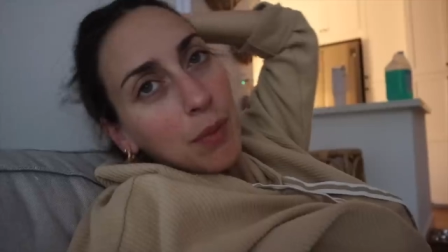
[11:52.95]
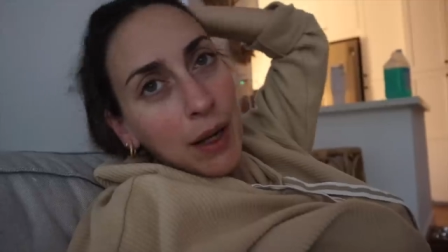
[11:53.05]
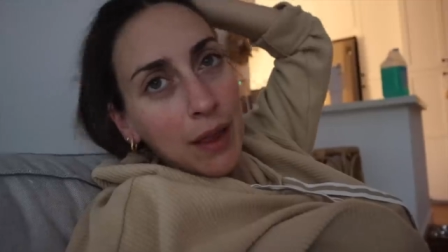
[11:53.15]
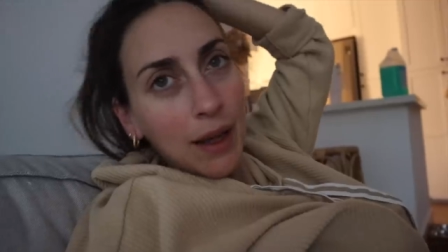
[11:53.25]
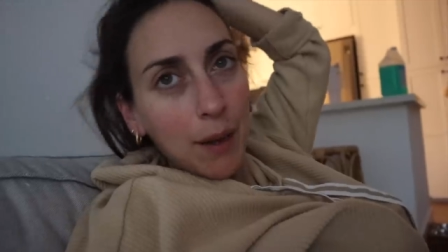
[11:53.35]

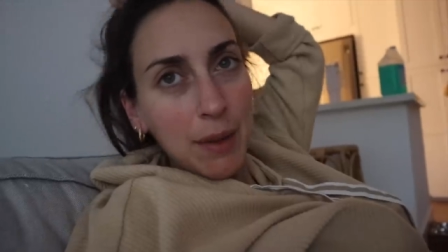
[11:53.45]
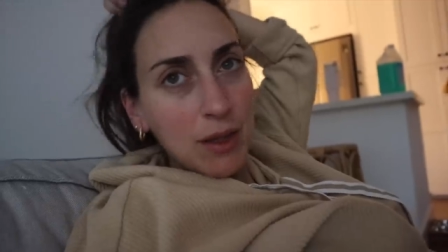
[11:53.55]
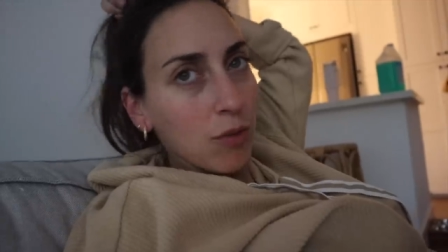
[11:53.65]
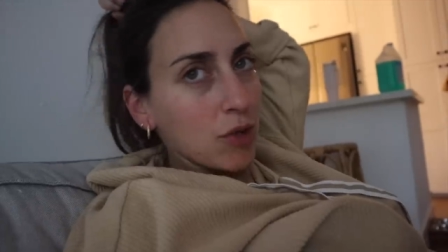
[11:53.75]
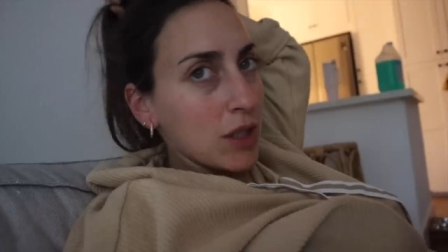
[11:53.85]
Parece que ha
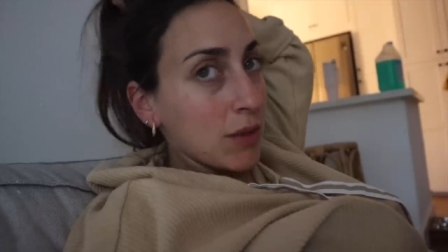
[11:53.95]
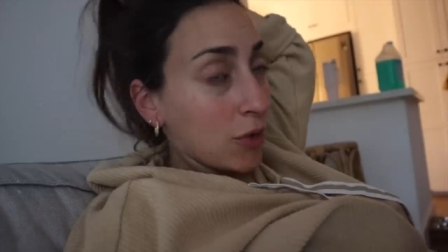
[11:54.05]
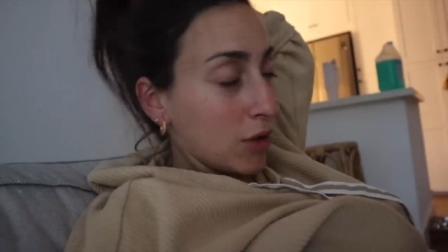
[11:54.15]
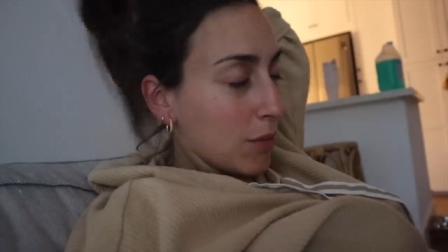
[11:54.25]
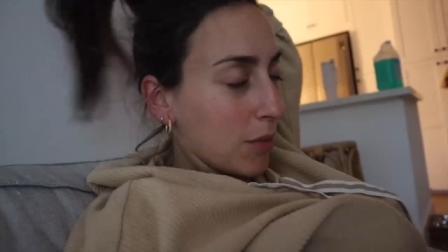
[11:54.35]
pasado
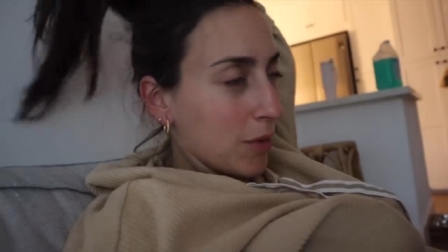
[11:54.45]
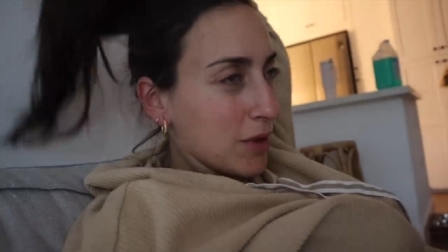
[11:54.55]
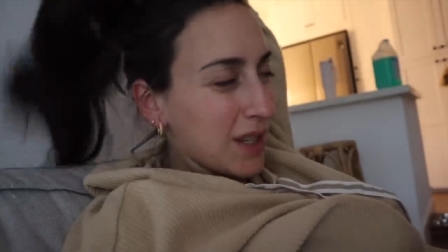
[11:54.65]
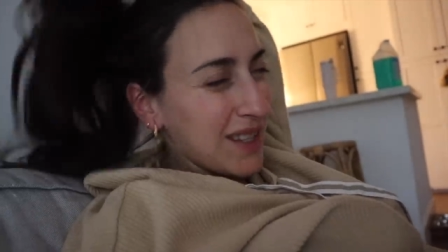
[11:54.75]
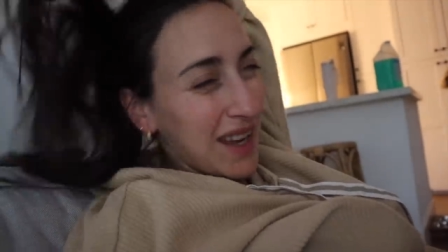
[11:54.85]
muchísimo tiempo, pero
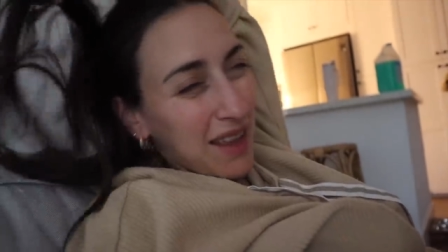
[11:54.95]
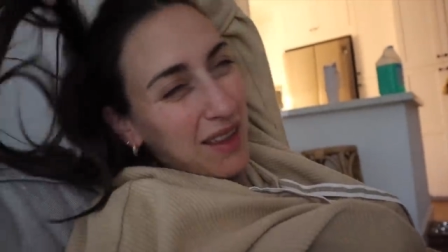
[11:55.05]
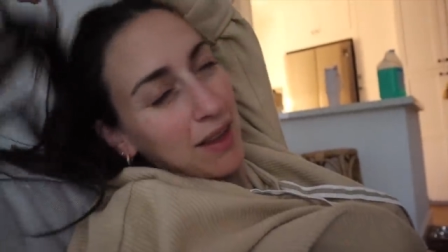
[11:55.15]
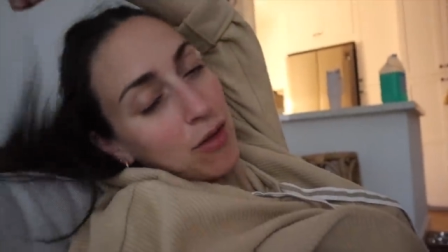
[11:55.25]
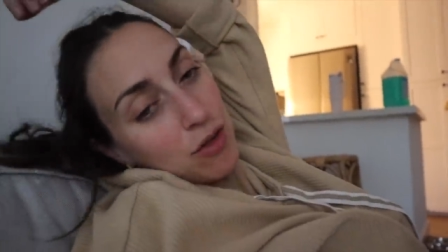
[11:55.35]
es que se hace
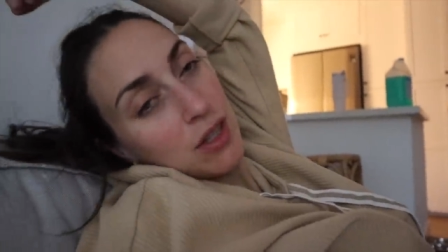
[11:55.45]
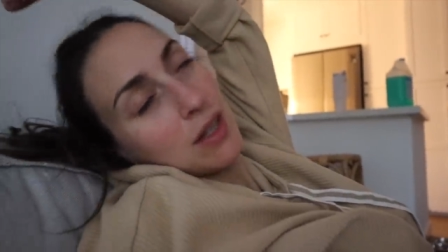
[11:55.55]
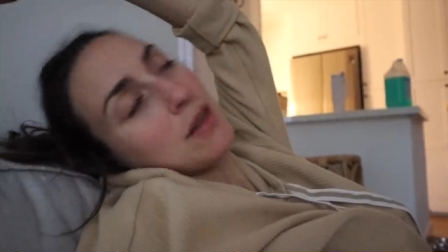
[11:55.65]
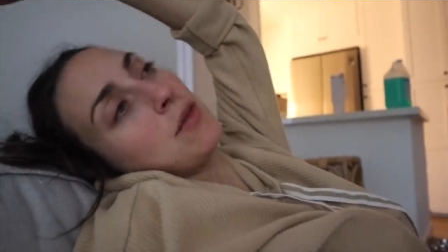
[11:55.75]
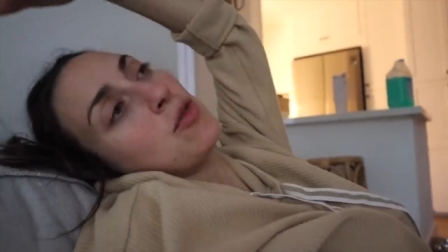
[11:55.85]
de
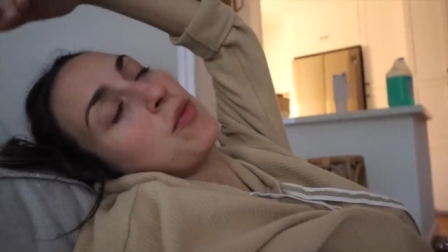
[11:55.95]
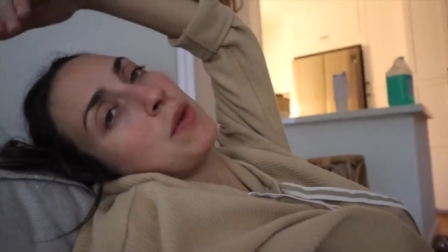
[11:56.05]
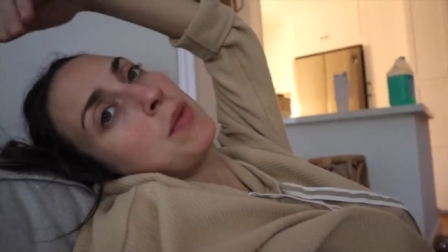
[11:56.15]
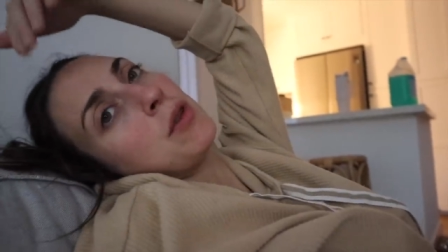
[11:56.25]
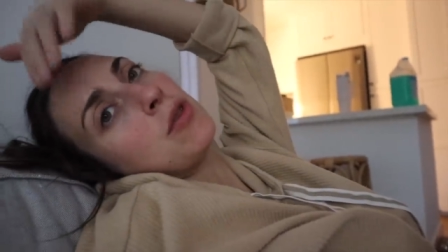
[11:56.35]
noche
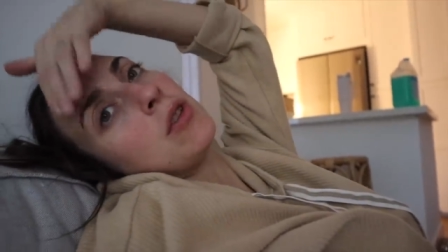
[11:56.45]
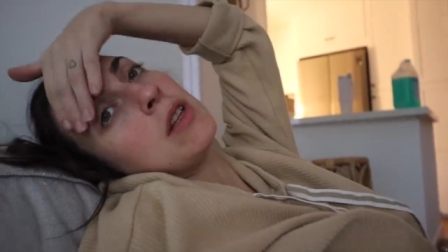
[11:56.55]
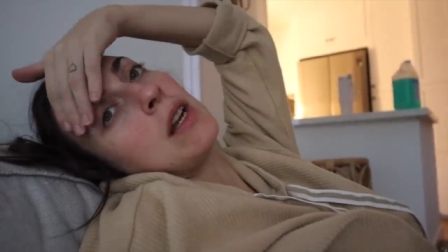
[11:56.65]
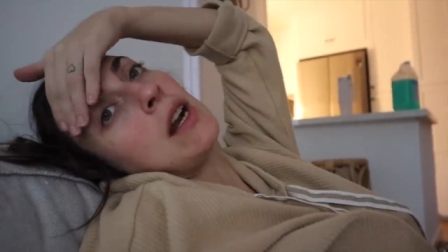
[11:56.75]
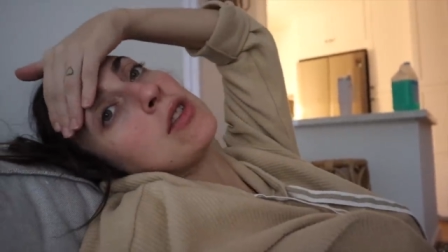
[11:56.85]
súper pronto,
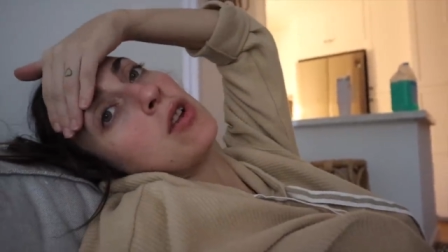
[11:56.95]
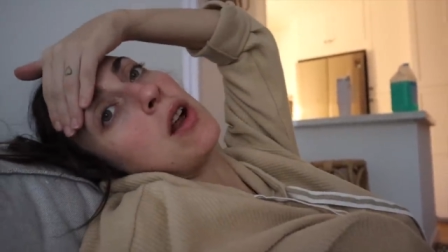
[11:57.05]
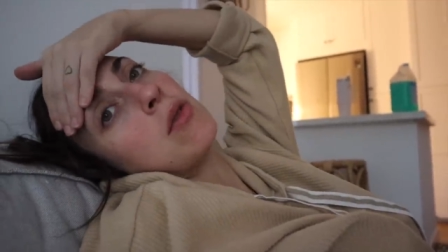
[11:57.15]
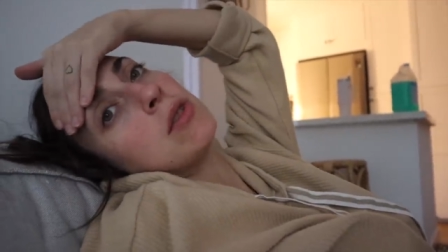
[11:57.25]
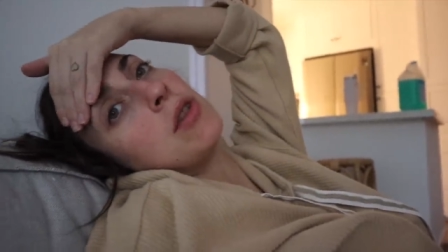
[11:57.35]
literal, son
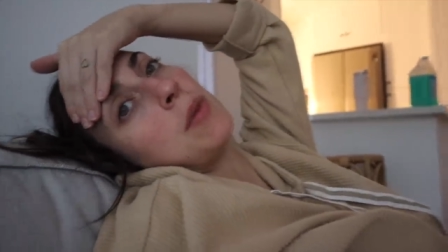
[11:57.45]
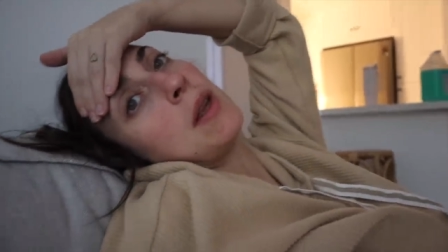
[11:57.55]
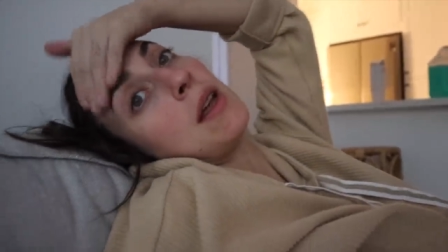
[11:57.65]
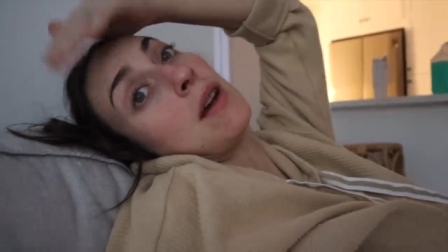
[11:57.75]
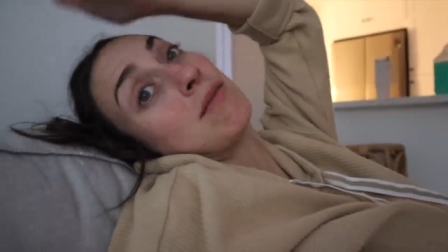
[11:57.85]
las cuatro y
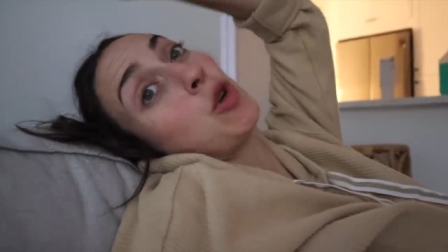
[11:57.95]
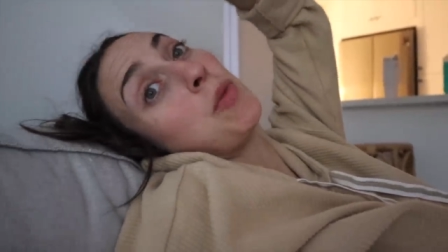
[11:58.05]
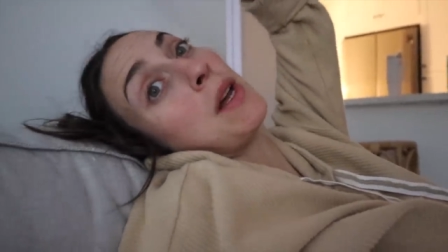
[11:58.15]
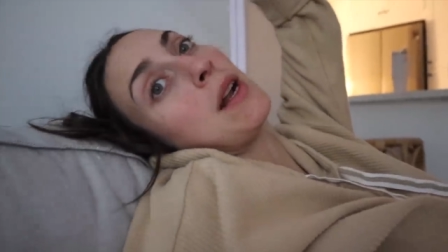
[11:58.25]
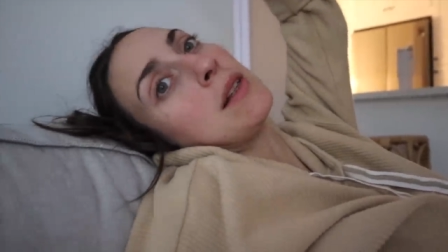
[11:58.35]
media,
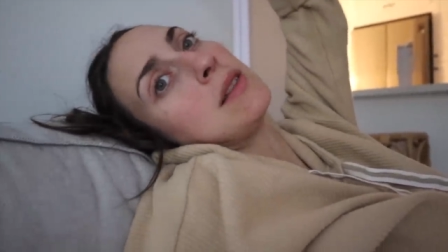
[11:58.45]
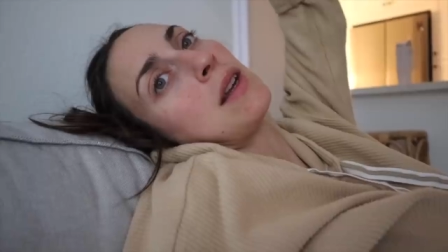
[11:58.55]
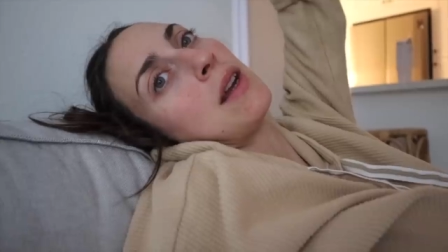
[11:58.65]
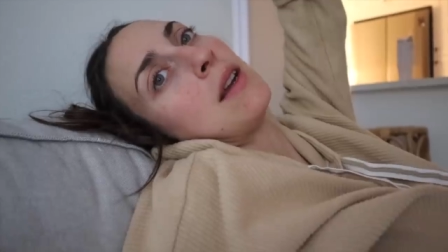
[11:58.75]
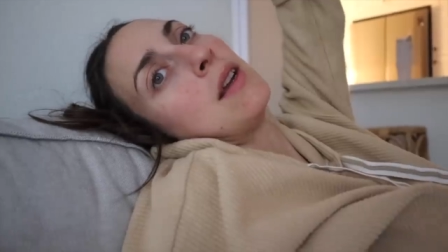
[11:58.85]
Comía a las
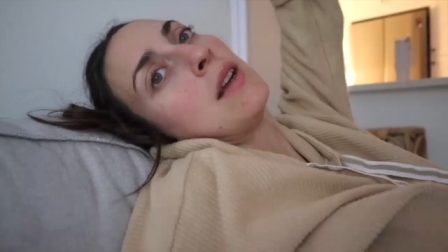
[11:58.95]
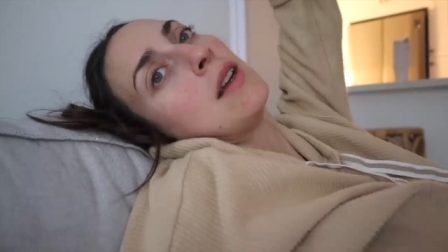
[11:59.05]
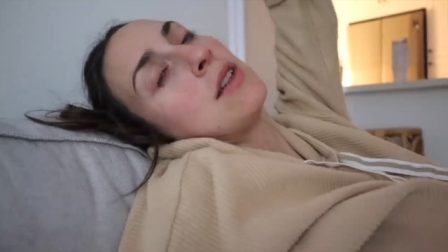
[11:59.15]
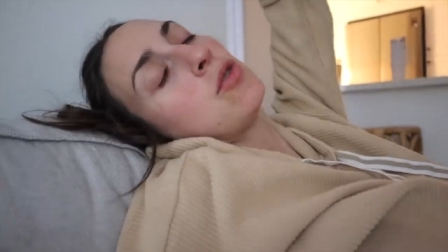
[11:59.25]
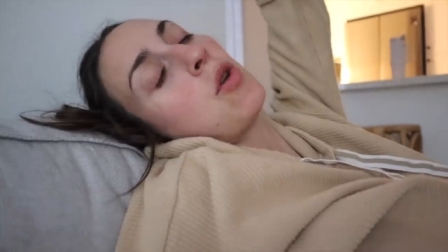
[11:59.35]
tres,
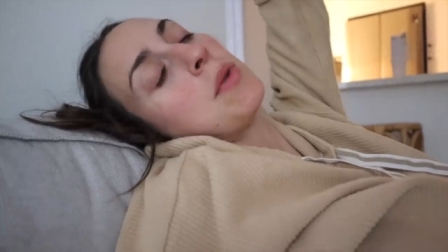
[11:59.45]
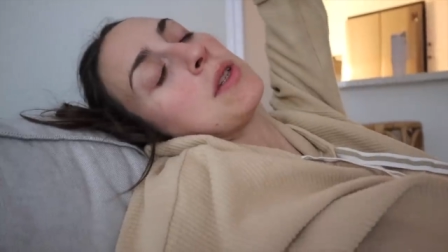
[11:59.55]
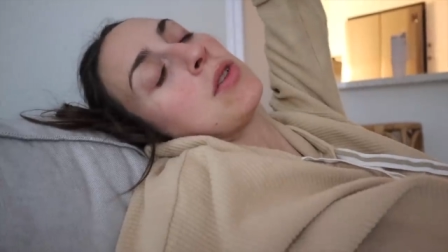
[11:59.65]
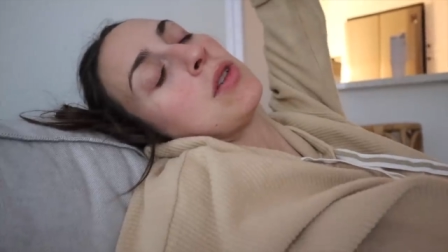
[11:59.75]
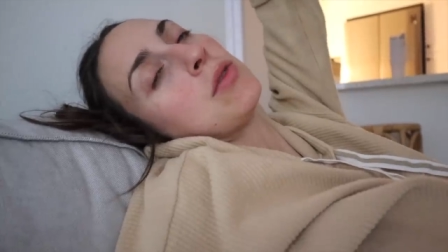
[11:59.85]
no ha
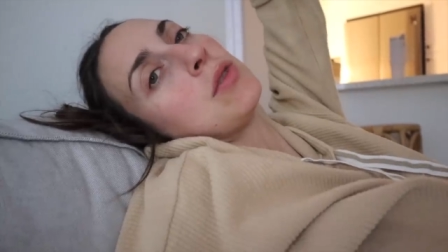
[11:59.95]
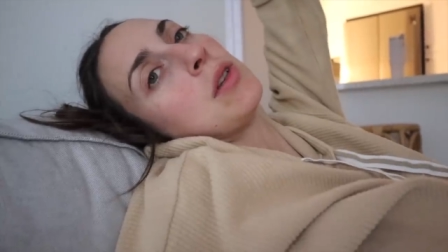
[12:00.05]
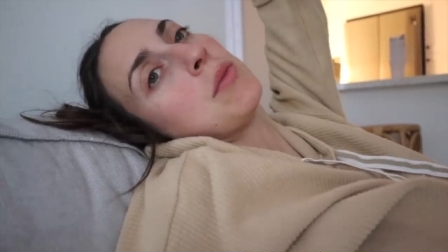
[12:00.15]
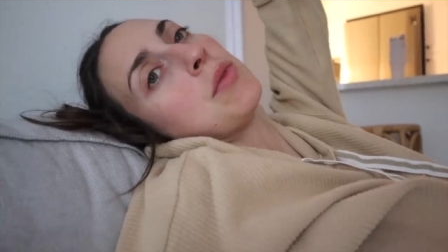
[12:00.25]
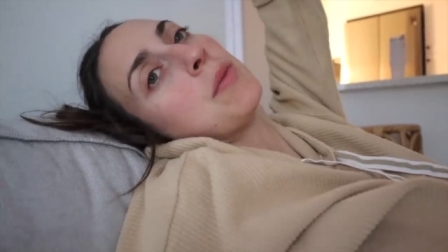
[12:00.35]
pasado tanto
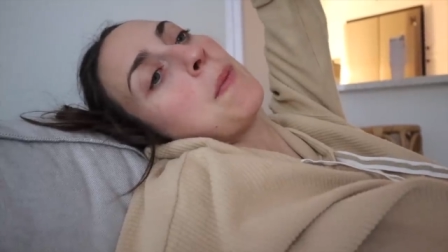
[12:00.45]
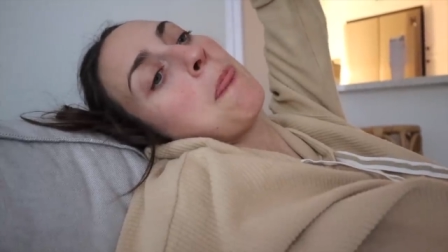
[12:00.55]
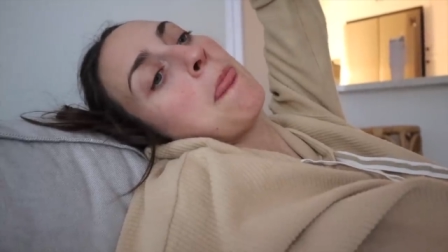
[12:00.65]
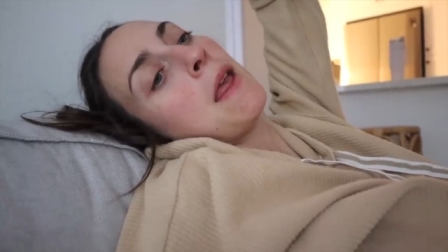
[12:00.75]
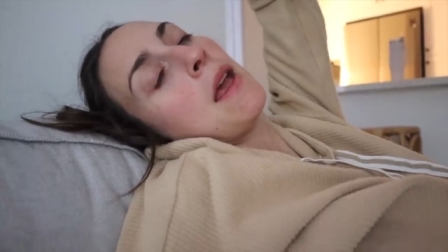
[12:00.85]
tiempo.
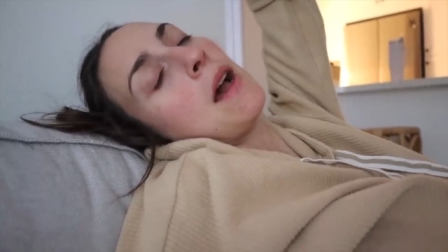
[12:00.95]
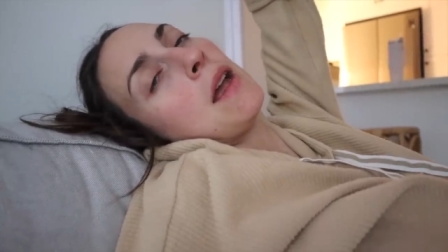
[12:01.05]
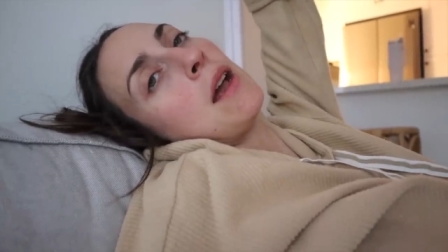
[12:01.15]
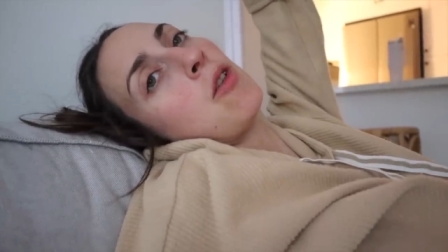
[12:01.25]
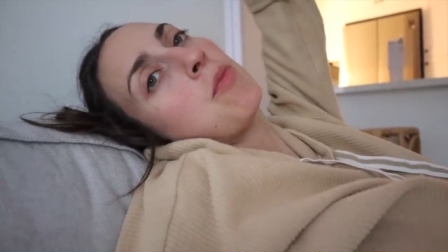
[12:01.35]
Ha
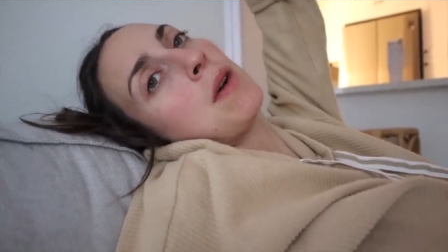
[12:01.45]
llegado